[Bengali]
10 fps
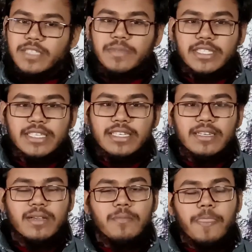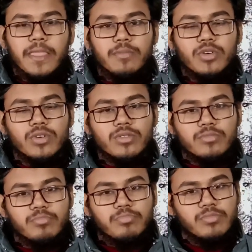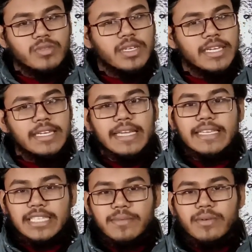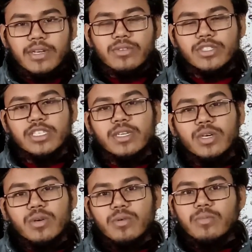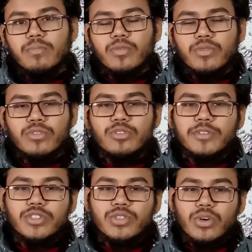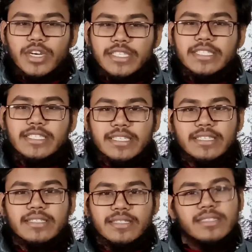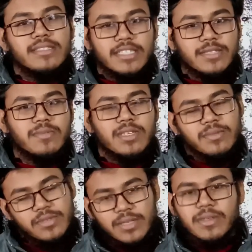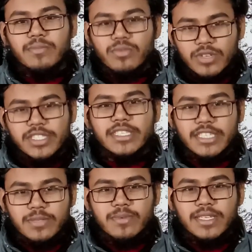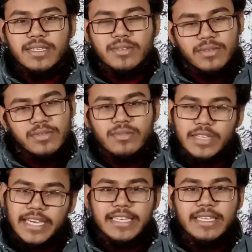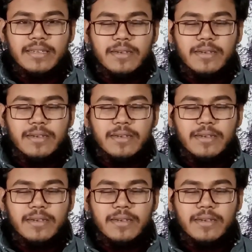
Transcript: আশি পিক্সেল এবং এসআর ব্যবহার করছে পনেরো দশমিক ছয় ইঞ্চির ডিসপ্লে সে মানে ফুল এইচডি ডিসপ্লে ওই একই